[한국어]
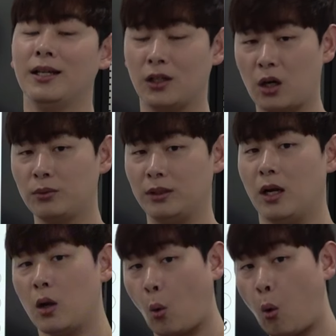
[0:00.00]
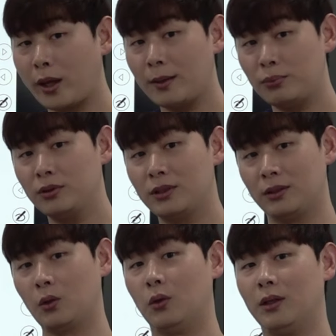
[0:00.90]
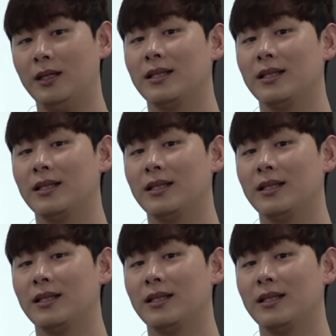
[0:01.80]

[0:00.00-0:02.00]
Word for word: 여러분들 고객분들도